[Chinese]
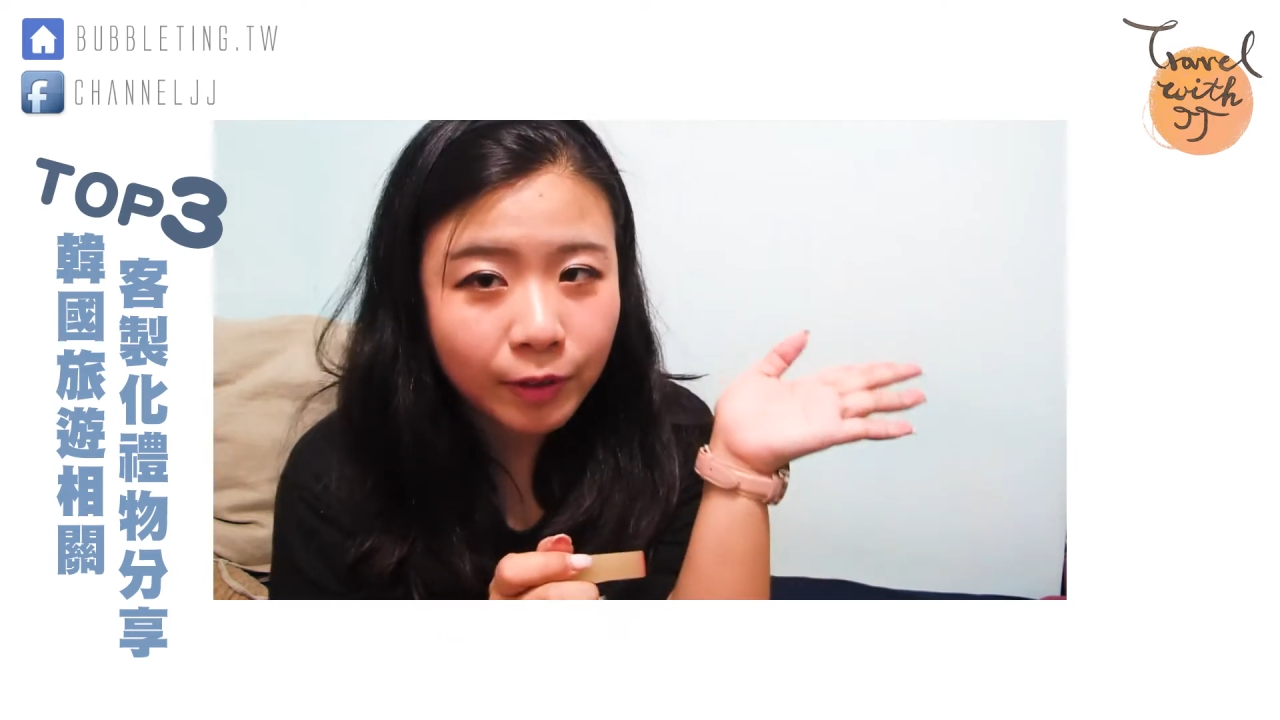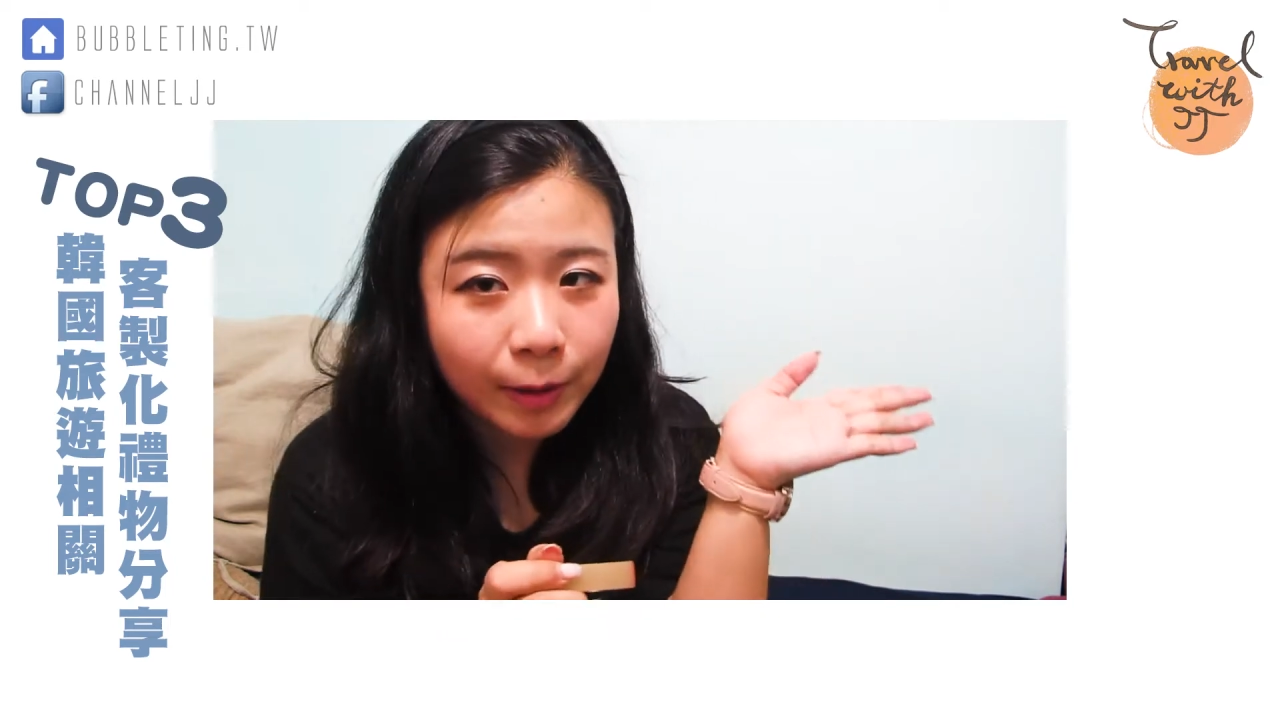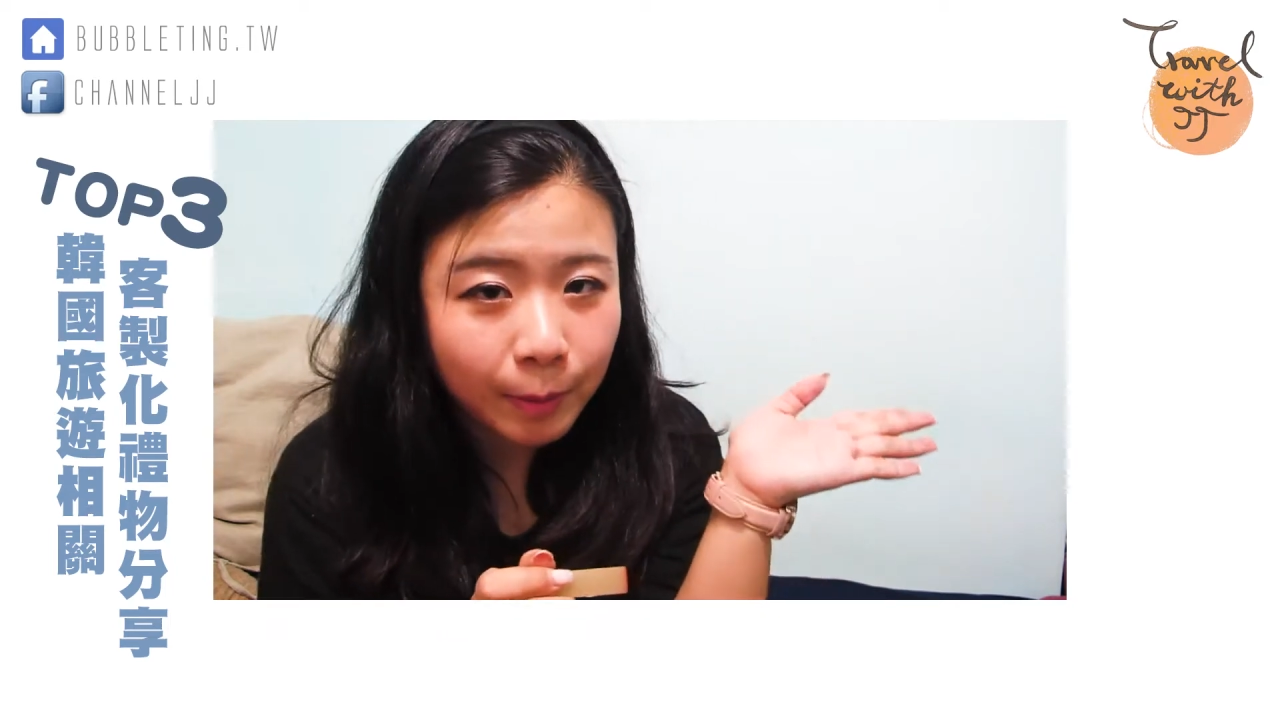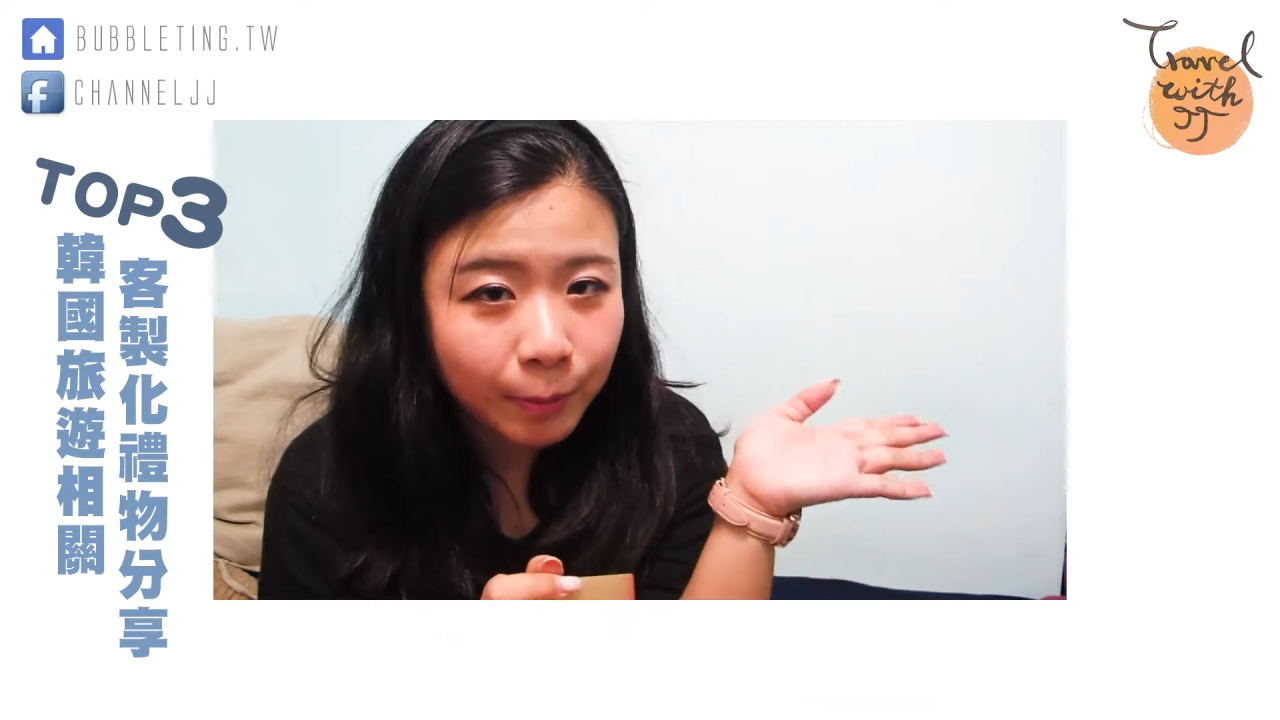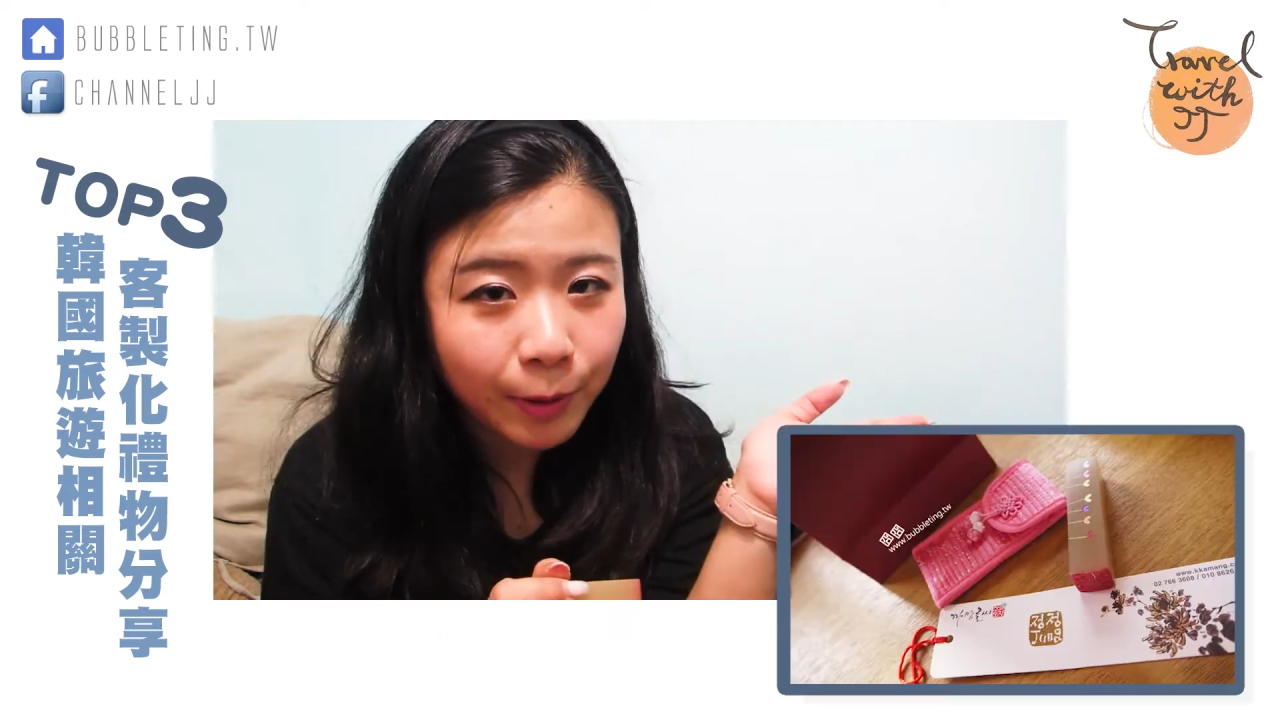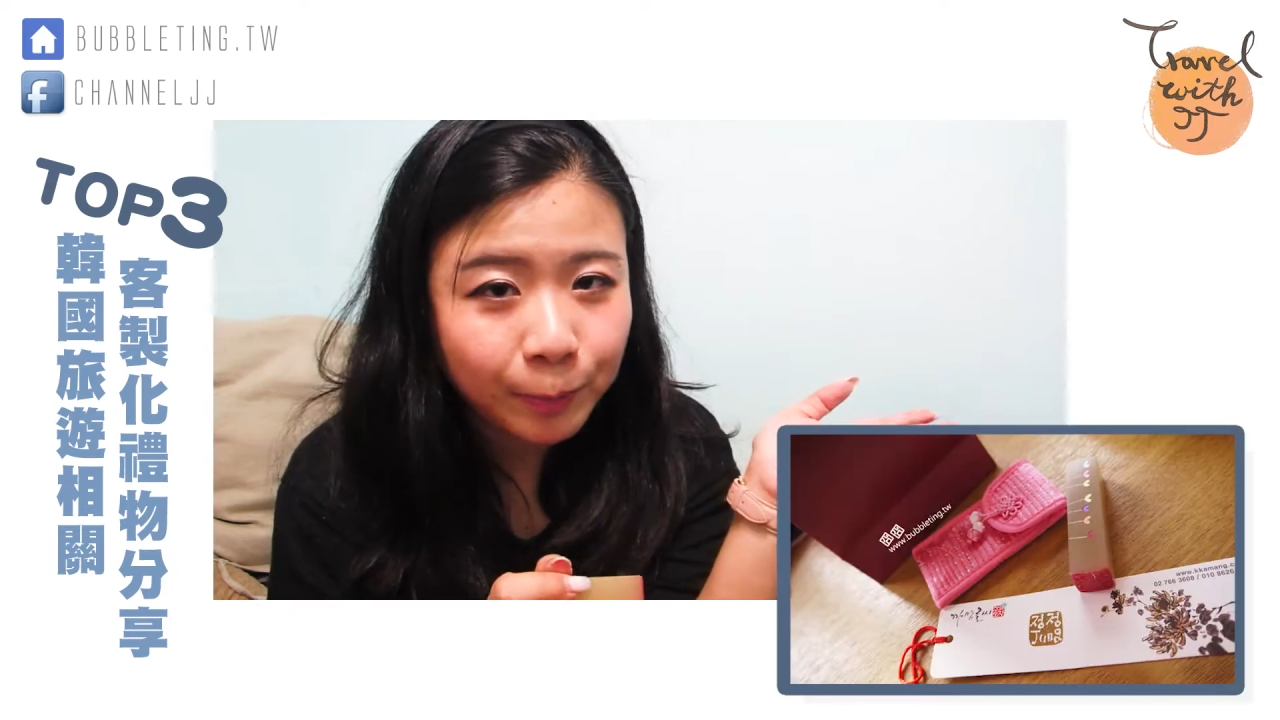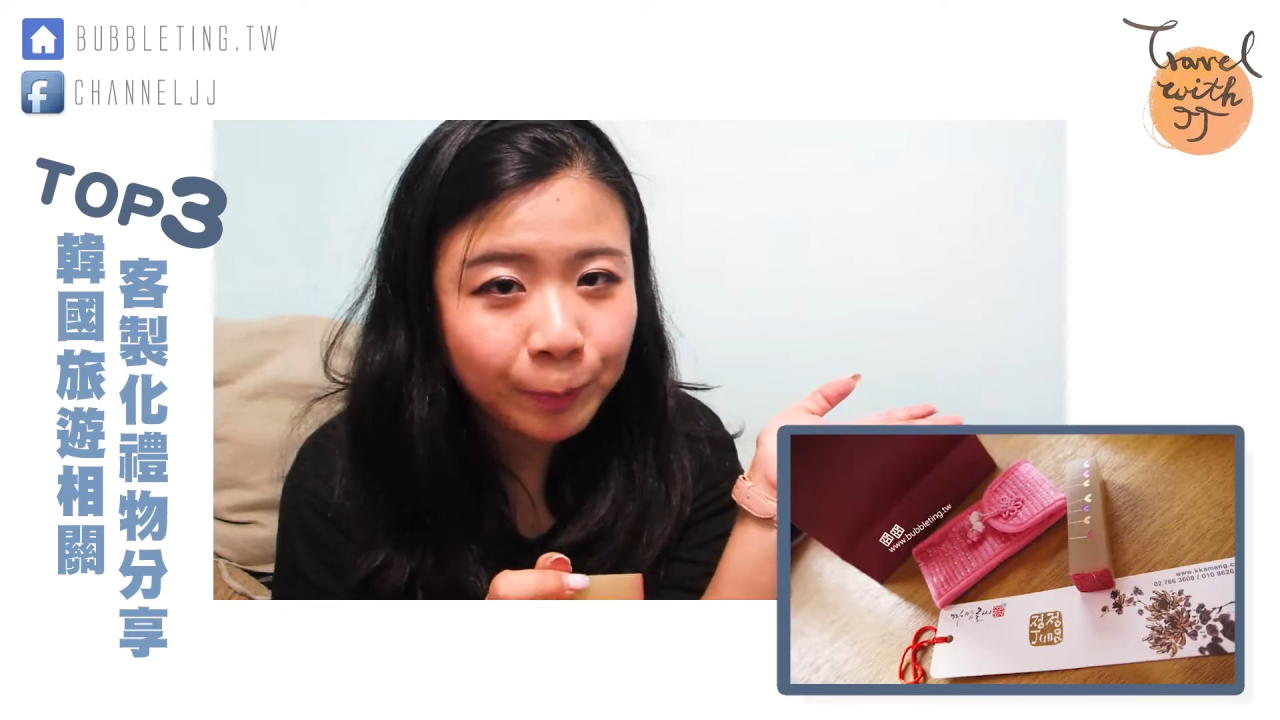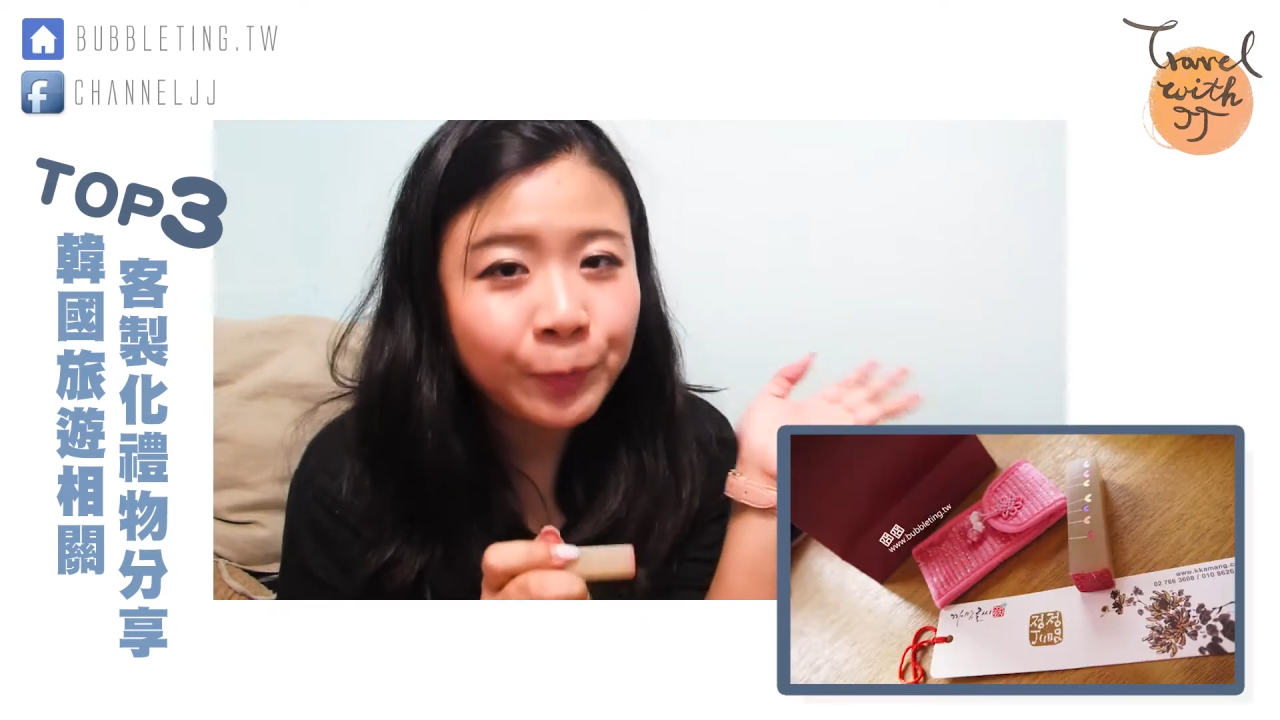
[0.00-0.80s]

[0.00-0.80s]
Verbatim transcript: 放在旁边。